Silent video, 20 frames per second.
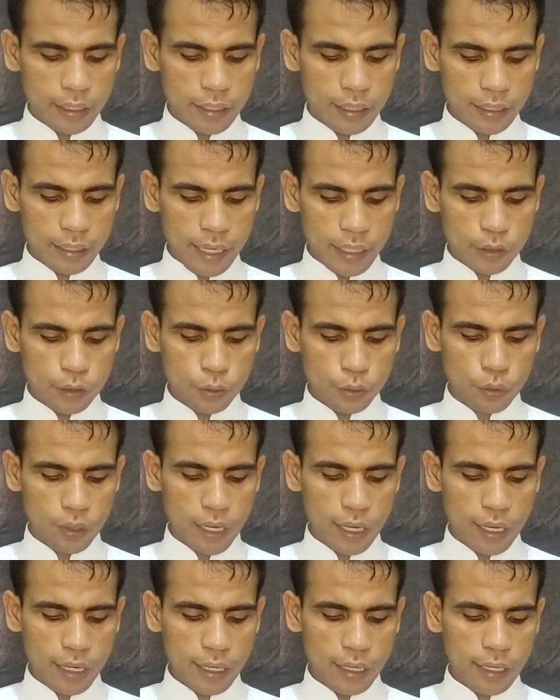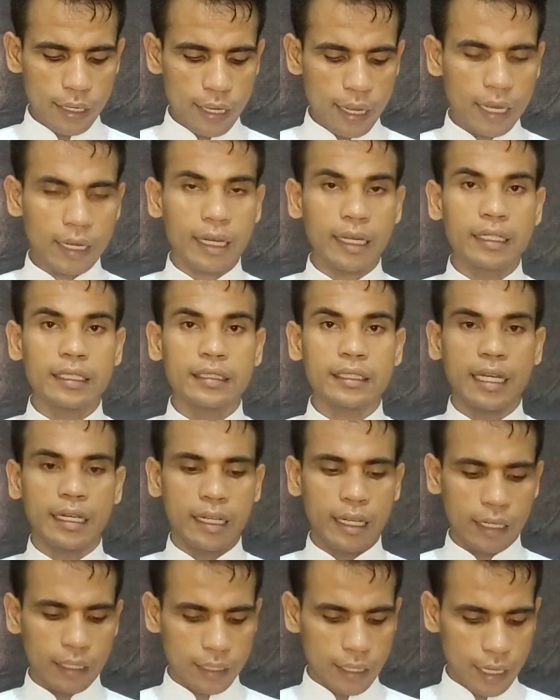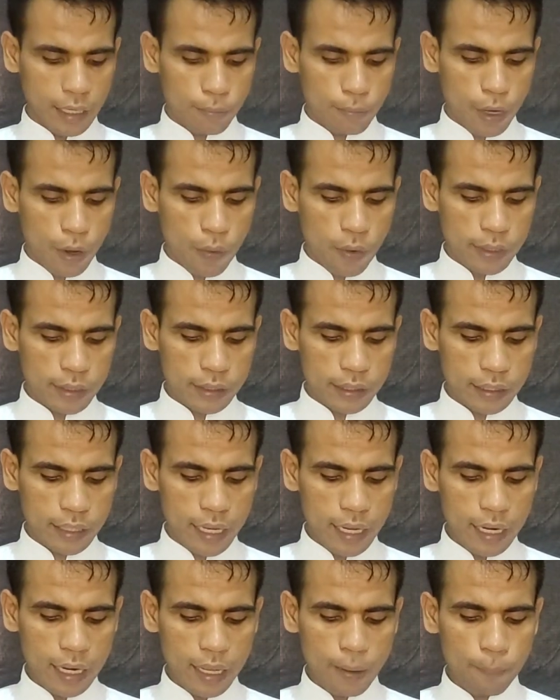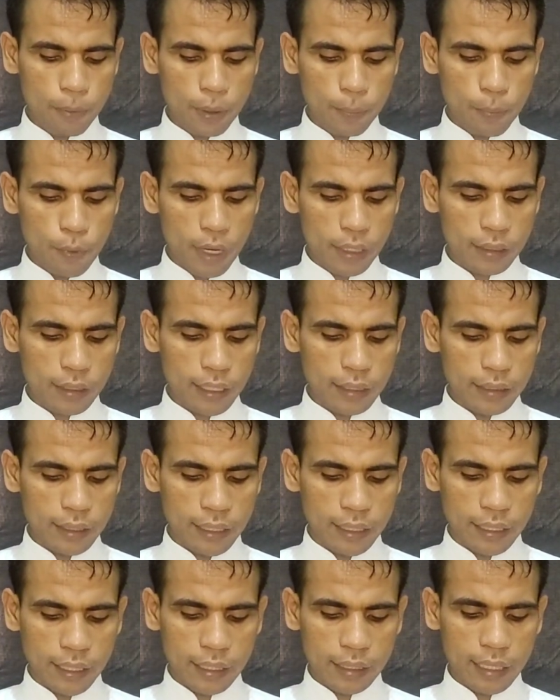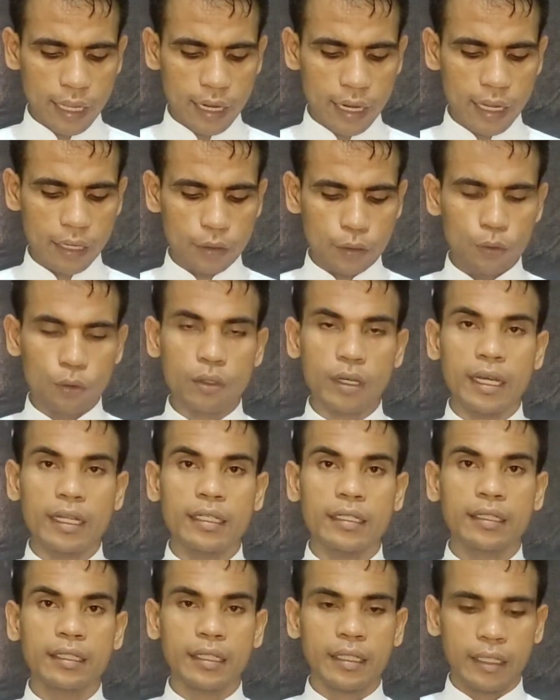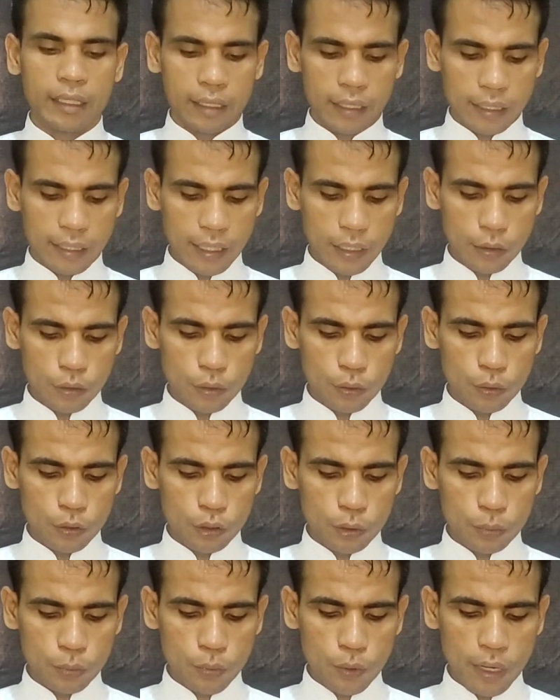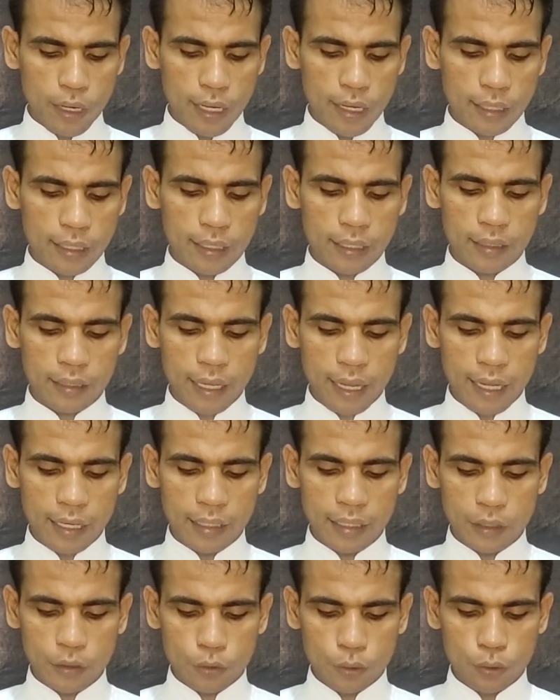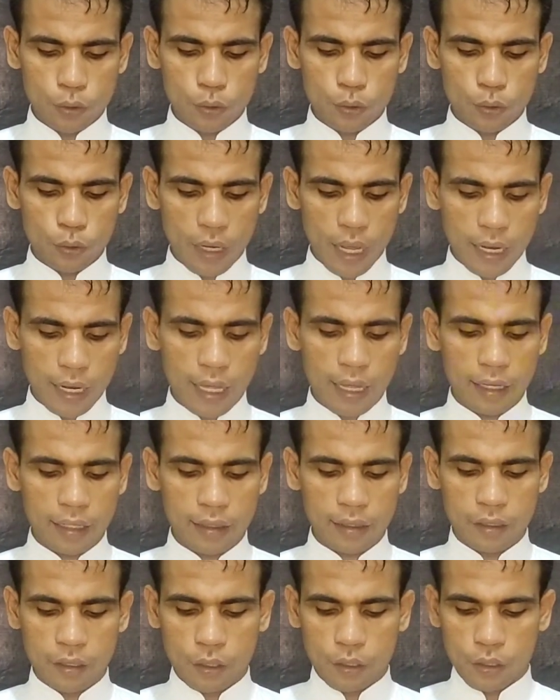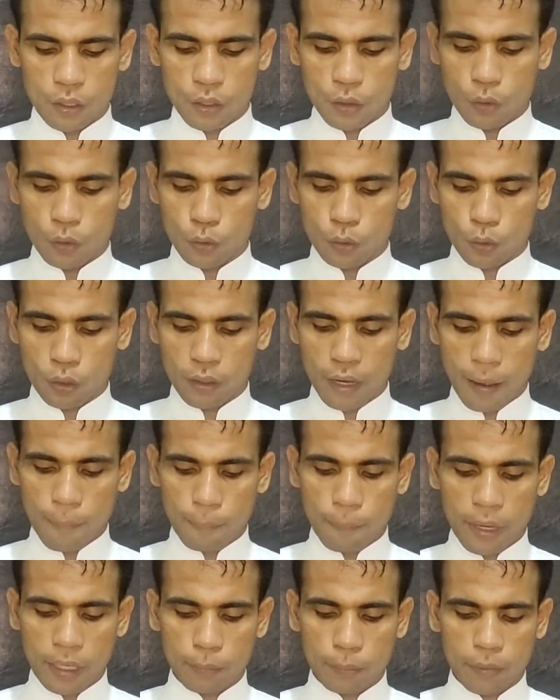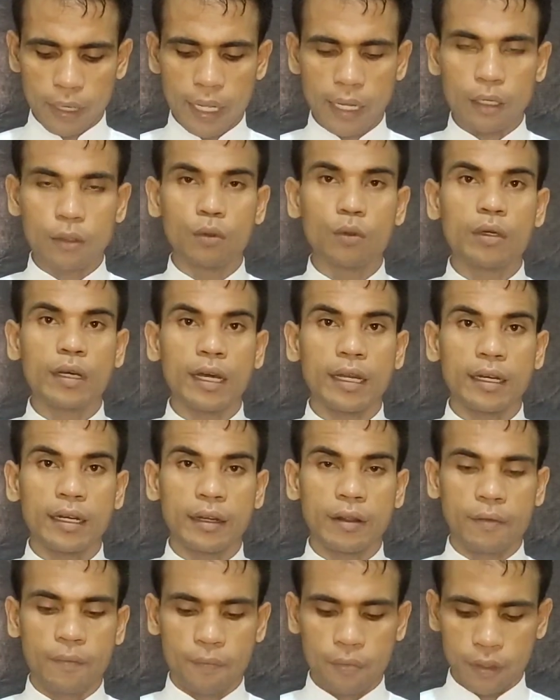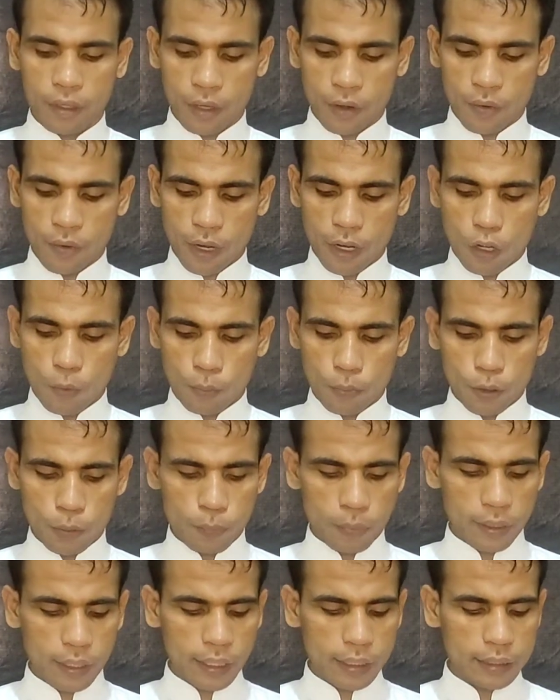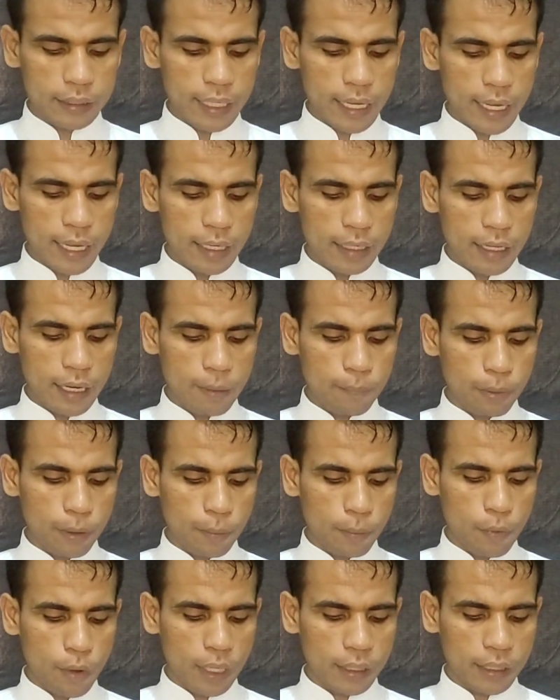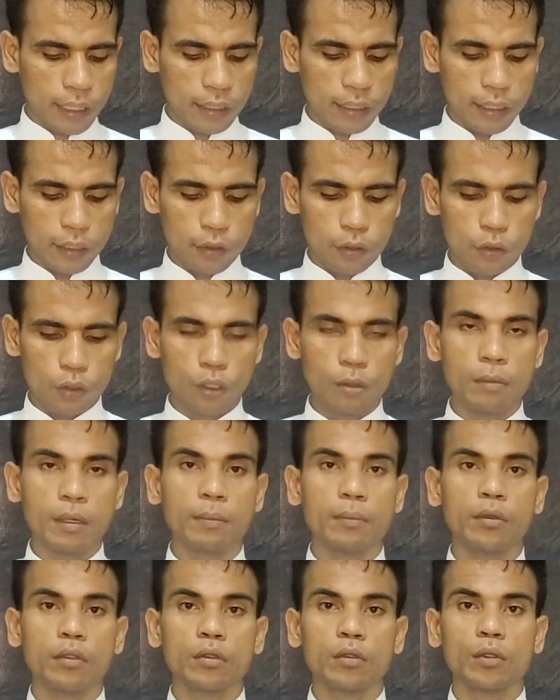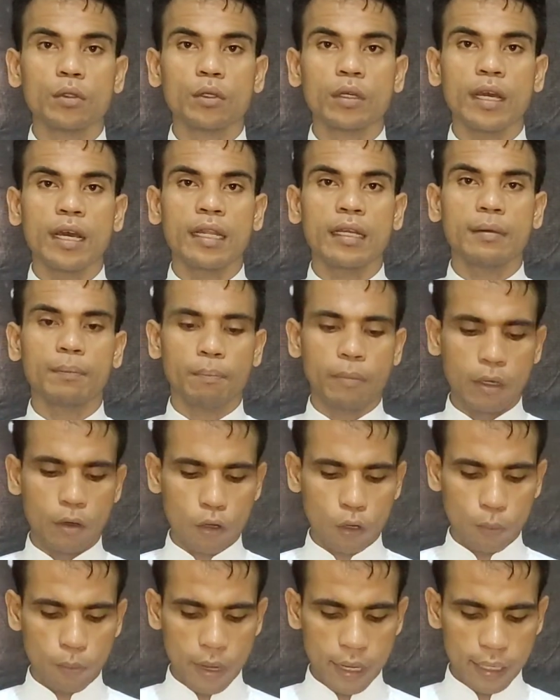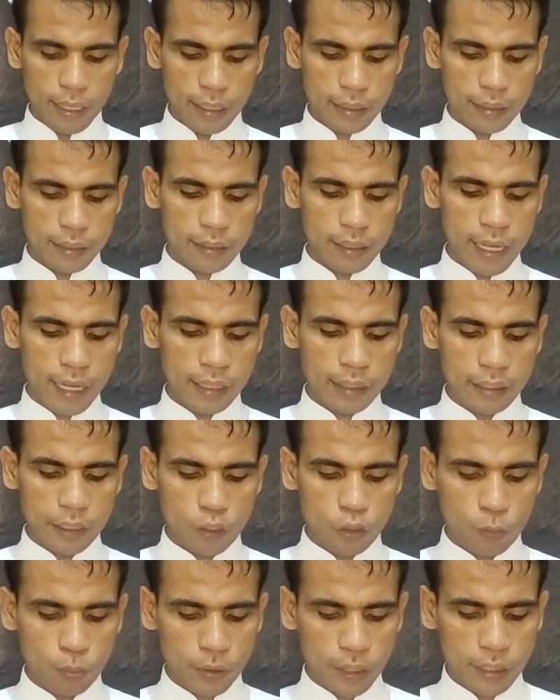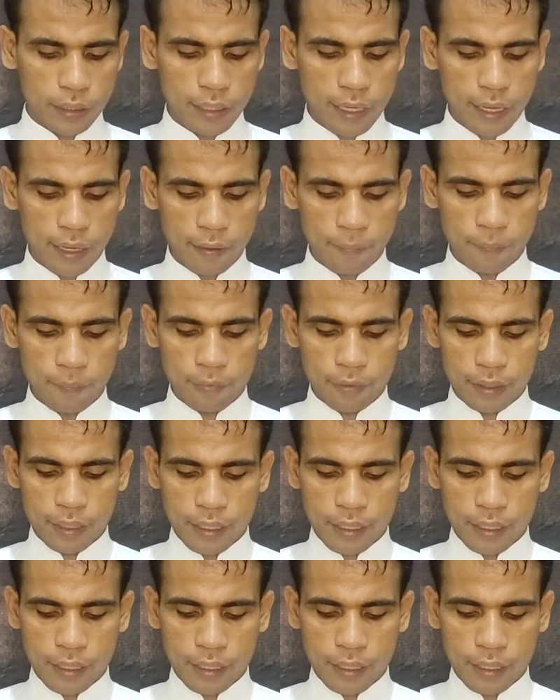kita juga akan disadarkan bahwa segala perbuatan yang kita lakukan itu semua kita dituntun Allah untuk dapat melakukan, walaupun pekerjaan dan perbuatan itu membutuhkan pengorbanan dari hidup kita.